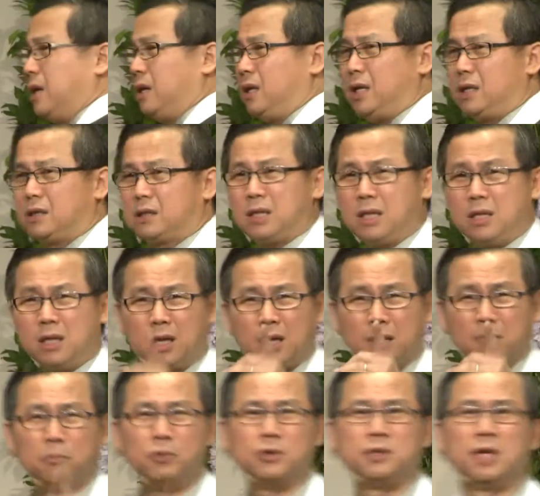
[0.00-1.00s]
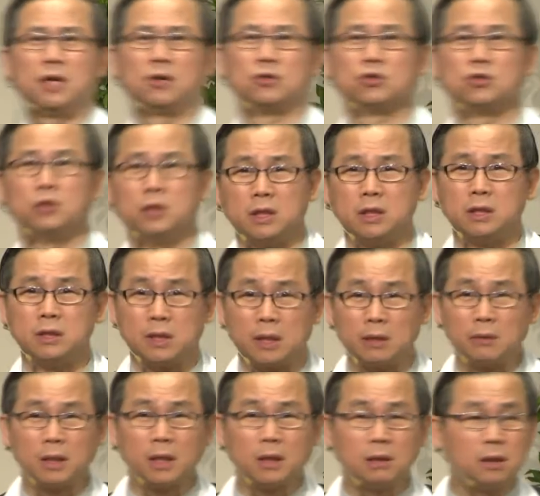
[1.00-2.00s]
你真的很不孝顺，你知道吗？
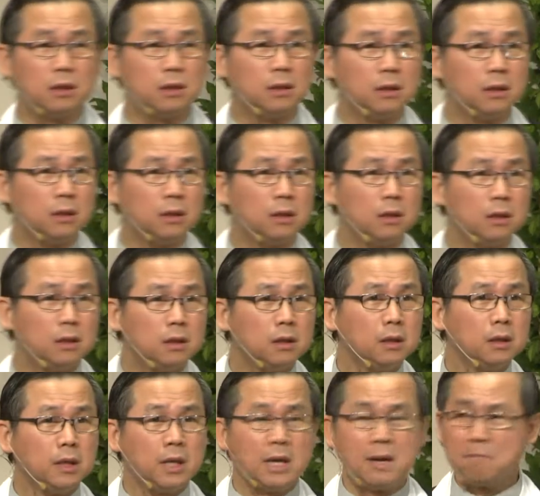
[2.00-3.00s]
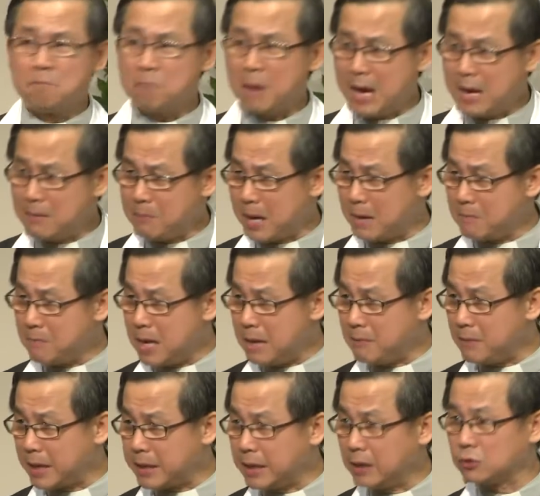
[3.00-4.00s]
爸爸妈
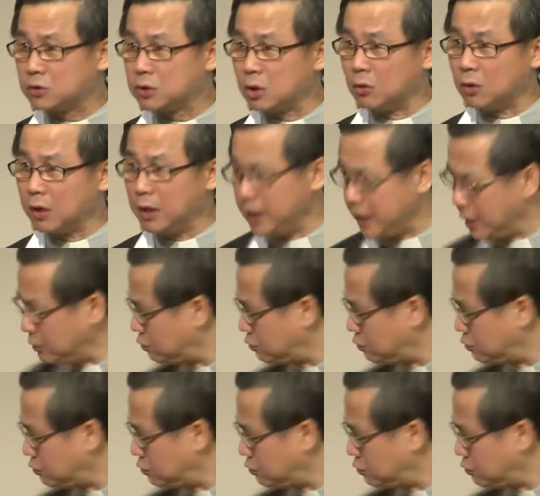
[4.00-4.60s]
妈要走了，连